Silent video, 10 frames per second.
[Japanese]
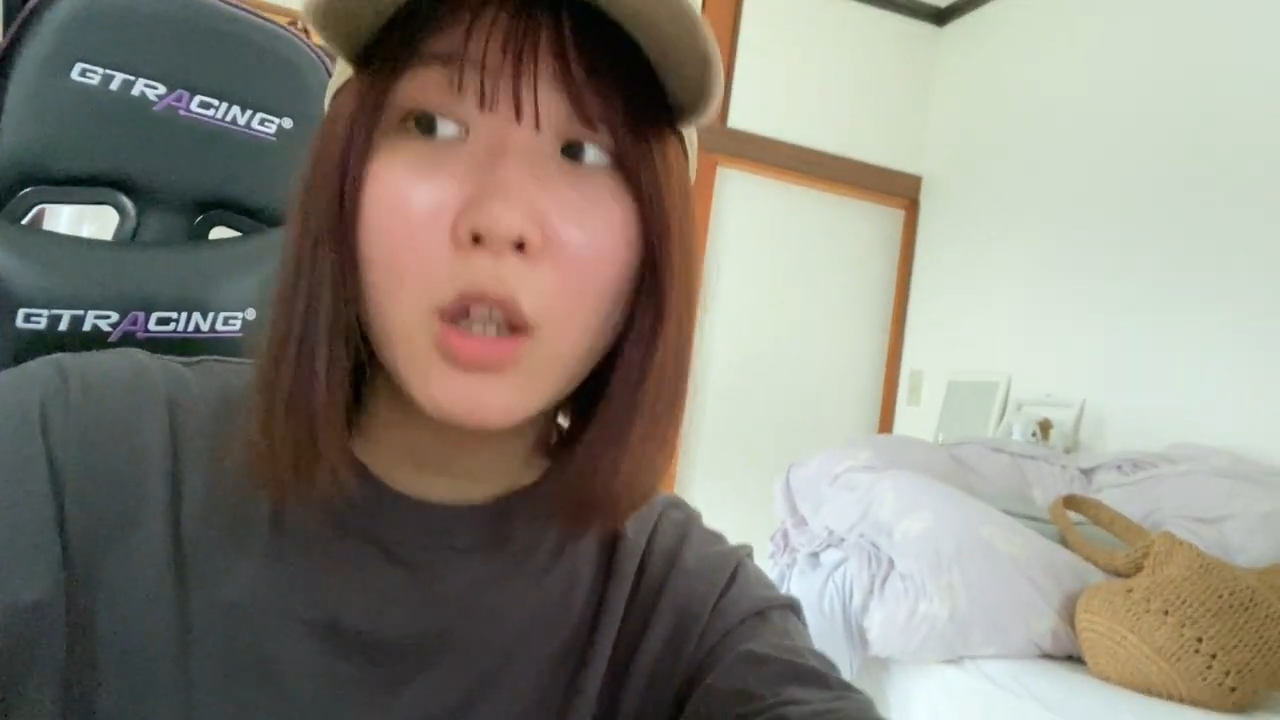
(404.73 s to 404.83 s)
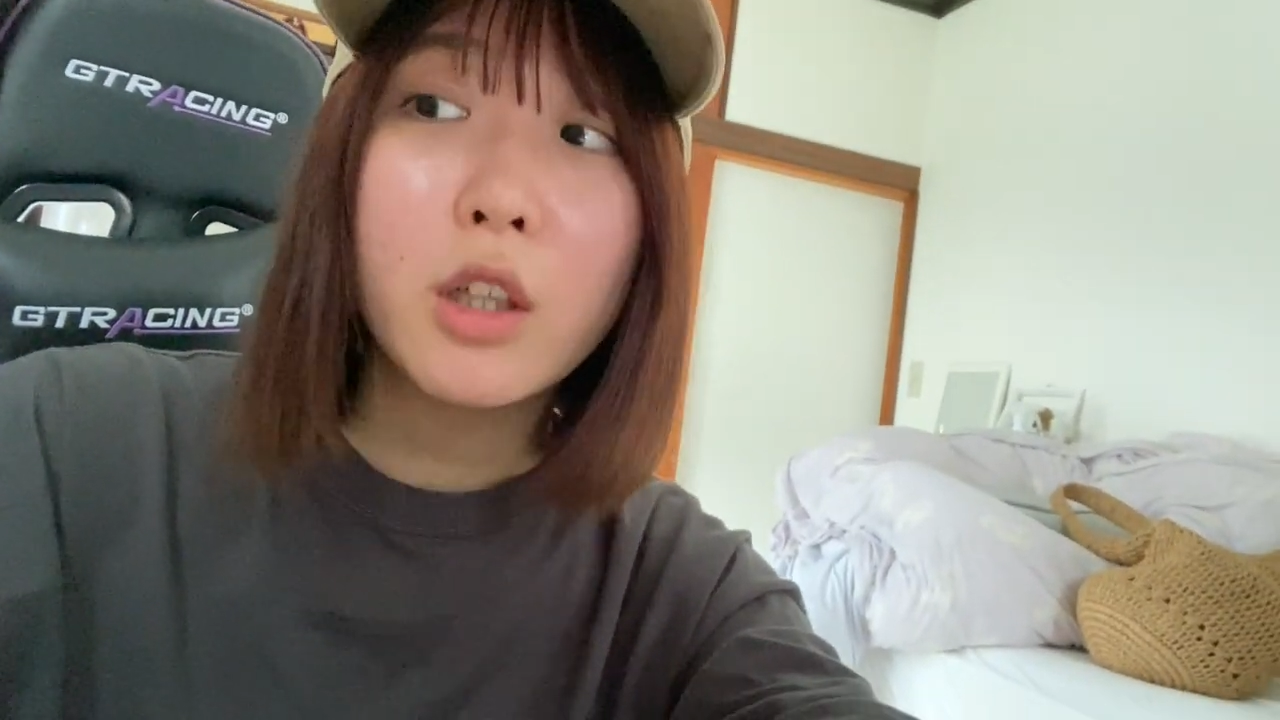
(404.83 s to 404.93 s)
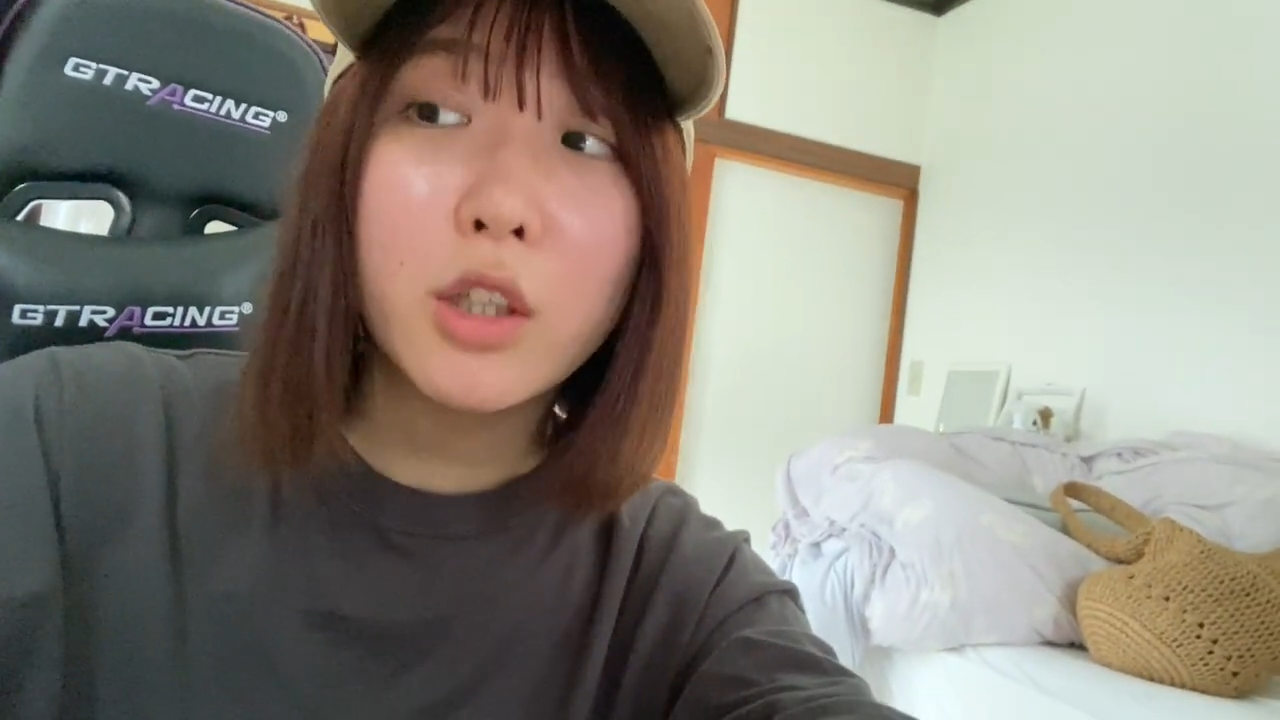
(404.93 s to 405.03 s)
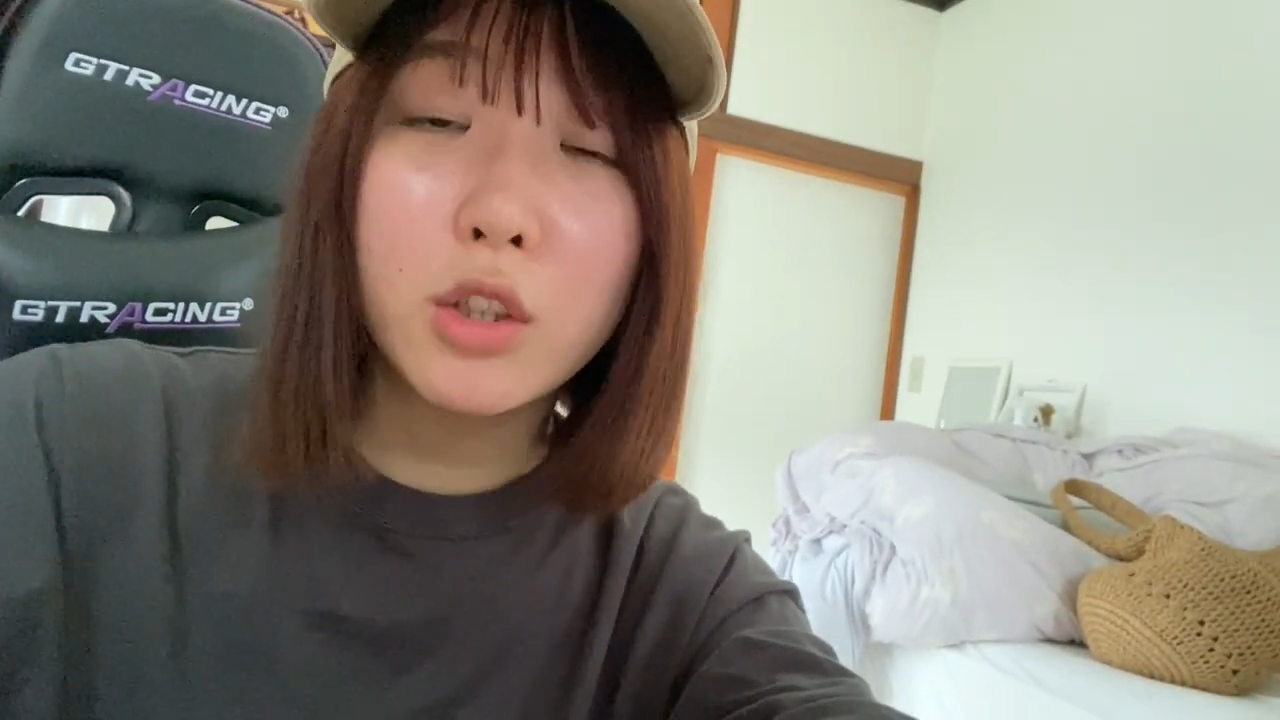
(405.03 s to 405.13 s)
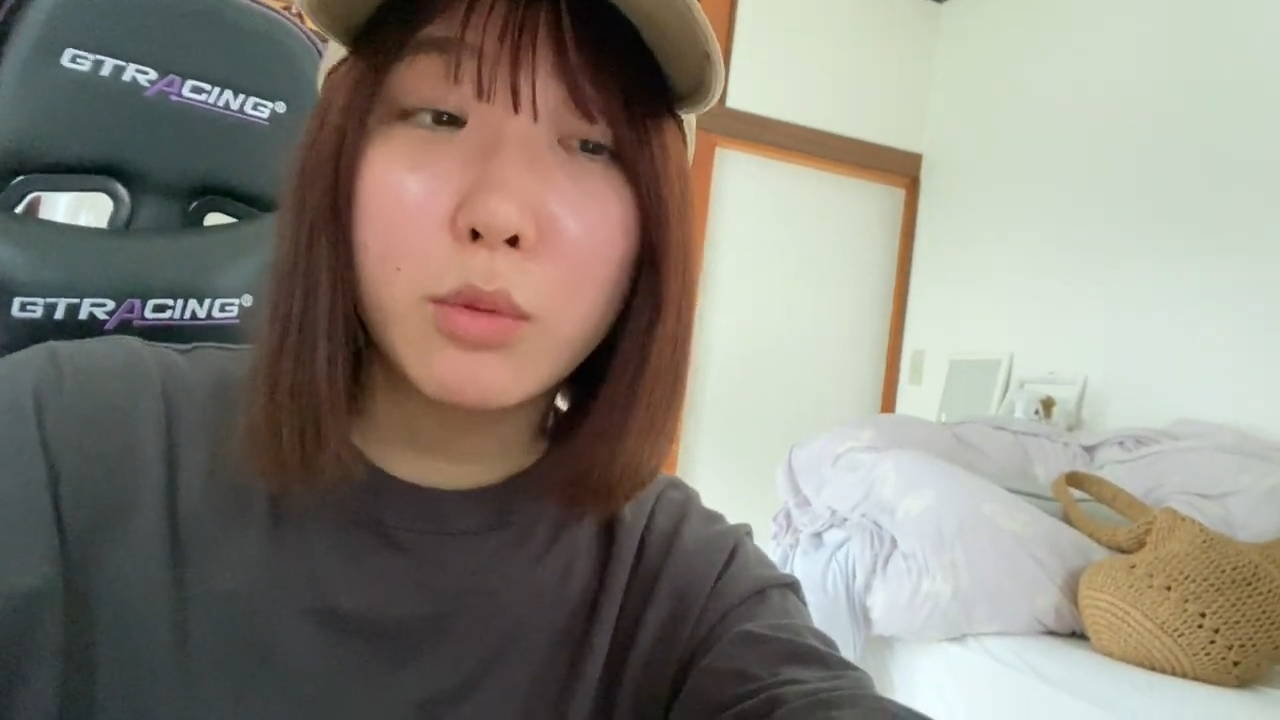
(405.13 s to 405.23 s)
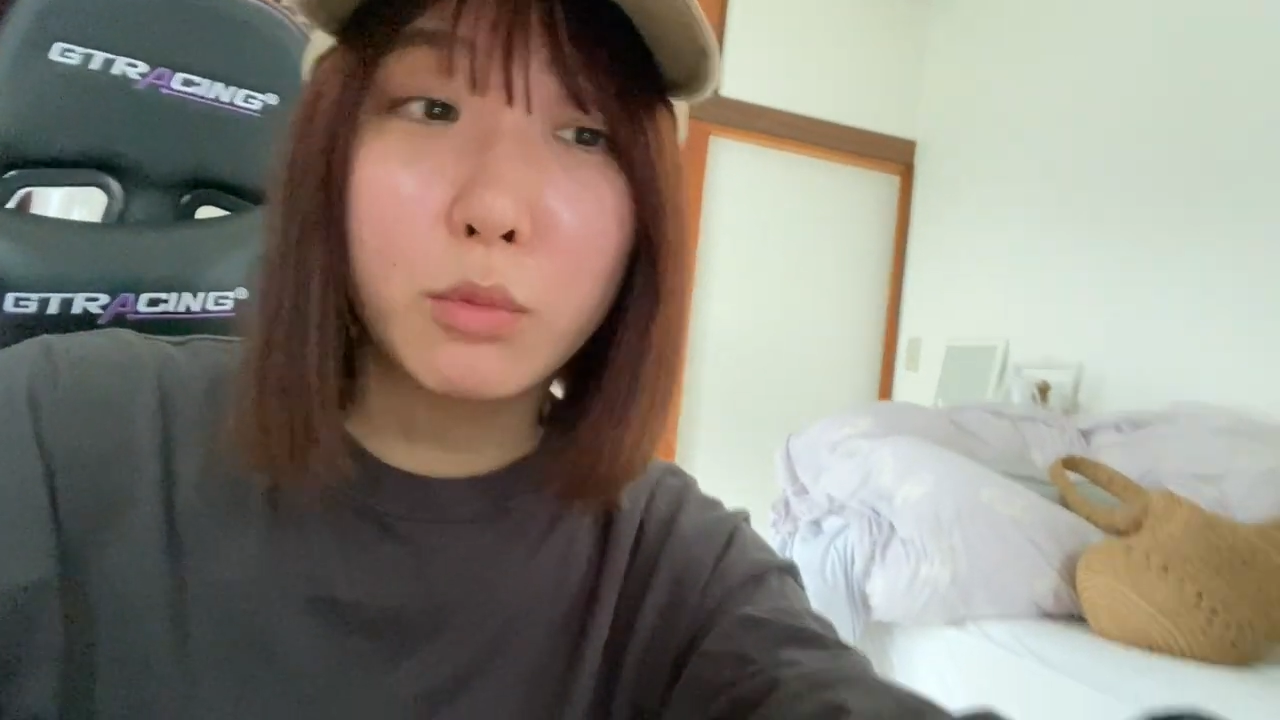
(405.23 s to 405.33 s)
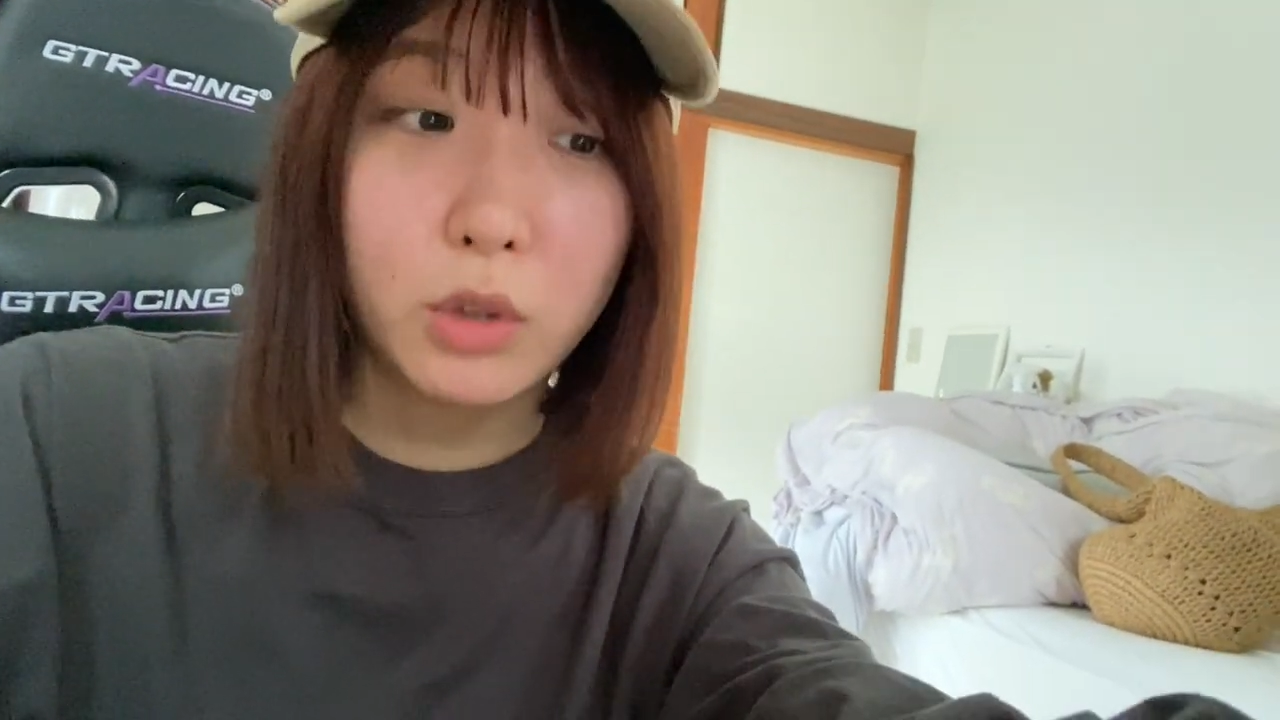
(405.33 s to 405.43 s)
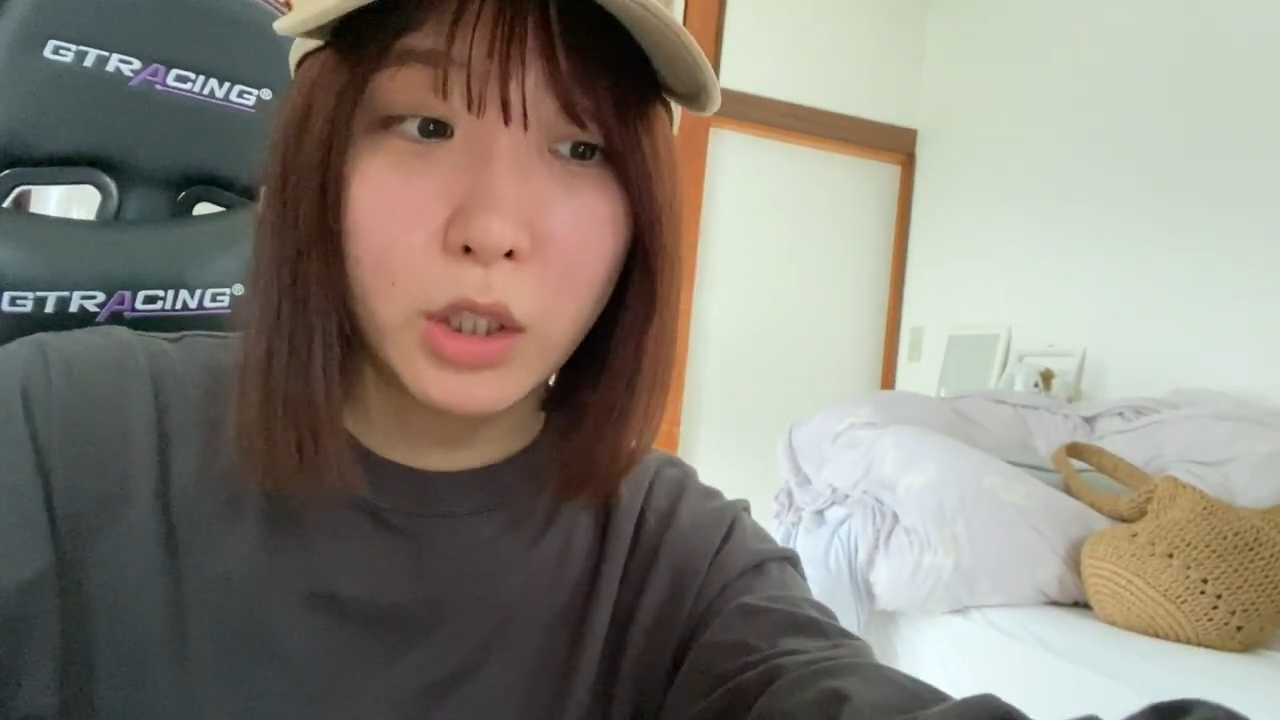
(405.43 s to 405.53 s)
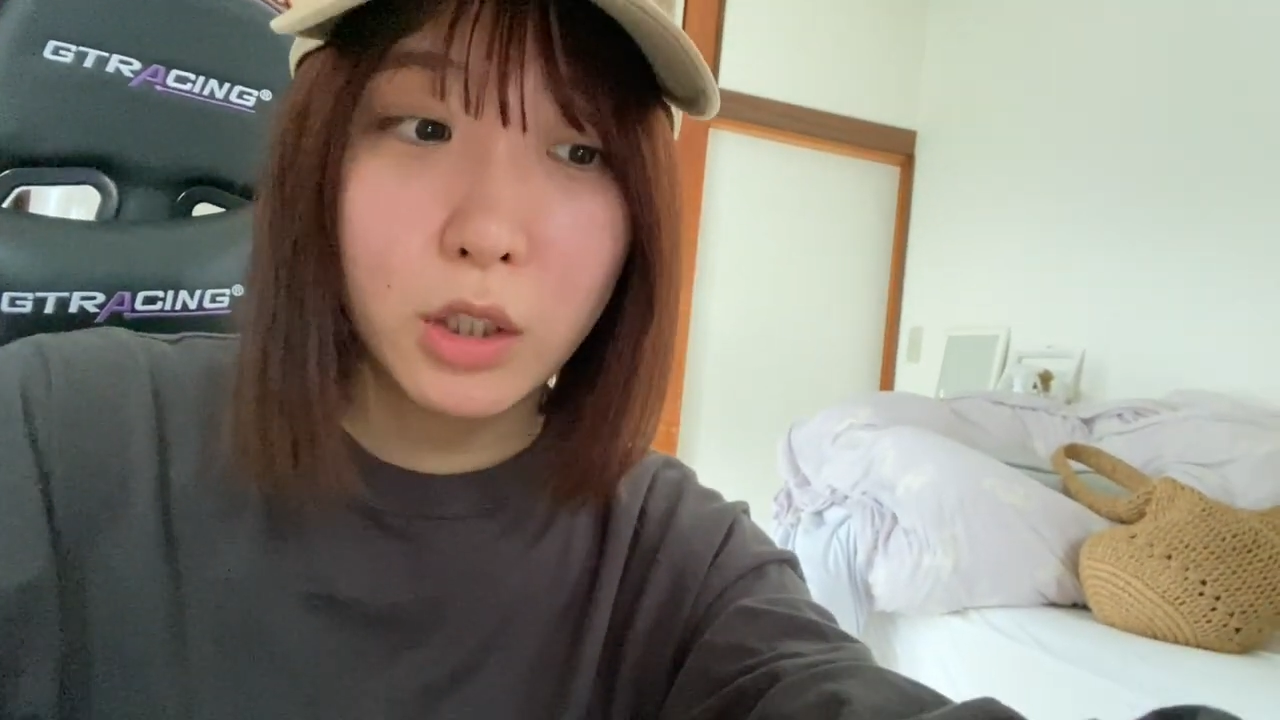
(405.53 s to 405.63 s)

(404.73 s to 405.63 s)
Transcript: 肘も怪